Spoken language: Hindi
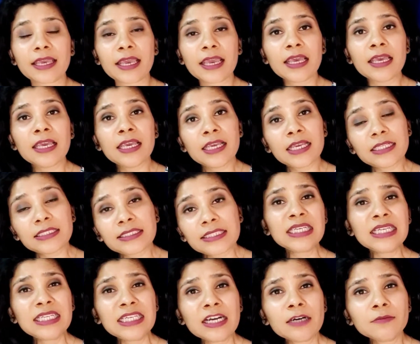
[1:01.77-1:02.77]
हैं
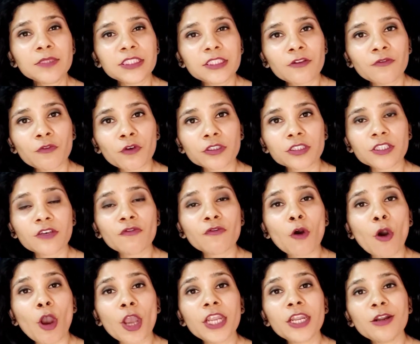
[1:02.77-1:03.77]
इसीलिए हम सिर्फ और सिर्फ
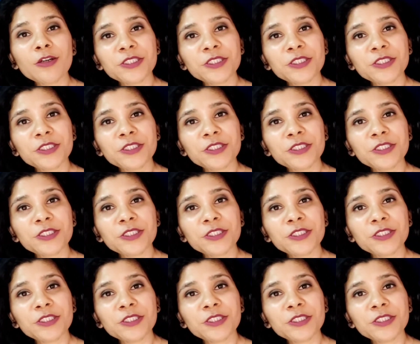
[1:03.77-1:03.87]
ऑयल और